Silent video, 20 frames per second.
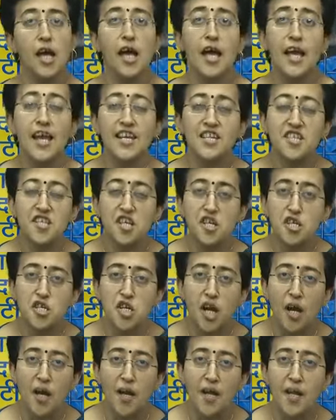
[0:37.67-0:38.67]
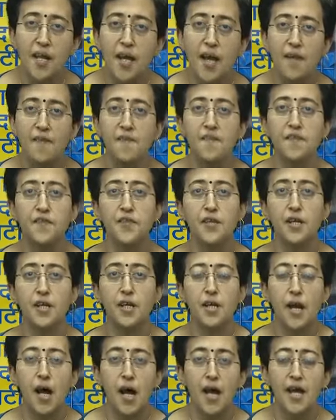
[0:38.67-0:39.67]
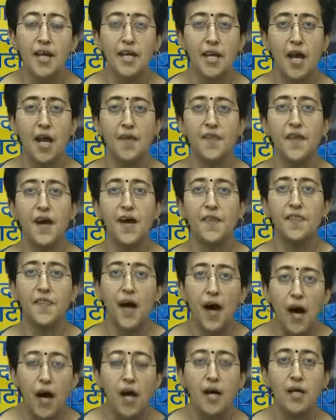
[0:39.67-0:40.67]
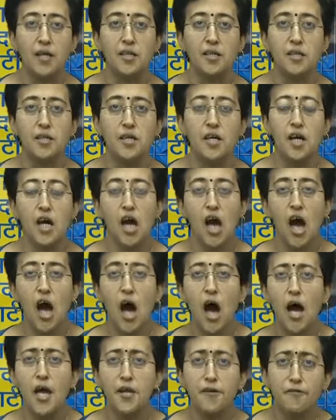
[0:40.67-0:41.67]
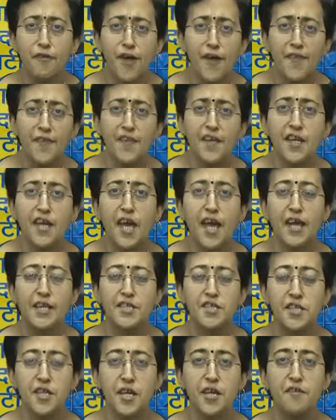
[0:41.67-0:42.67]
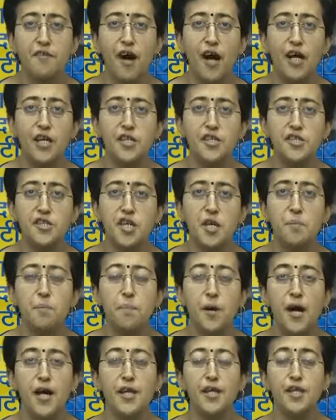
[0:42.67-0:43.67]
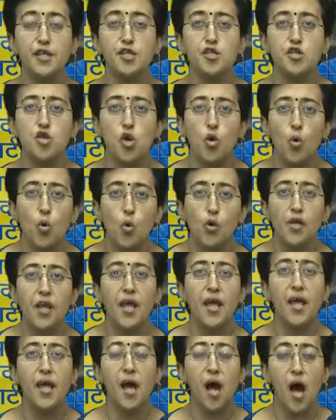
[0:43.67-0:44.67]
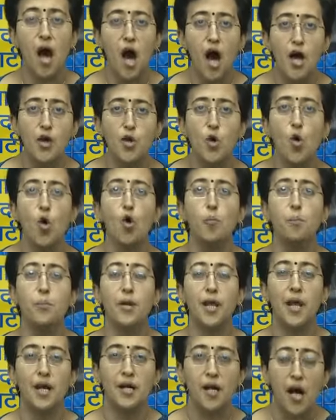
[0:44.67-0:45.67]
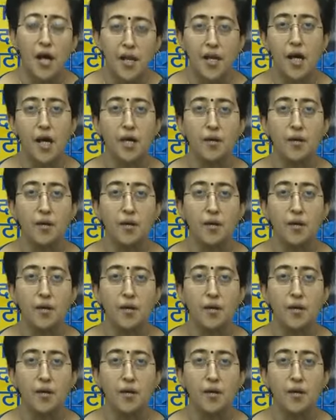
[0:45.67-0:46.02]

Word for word: इस षड्यंत्र का इरादा था अरविंद केजरीवाल जी पर झूठे आरोप लगाना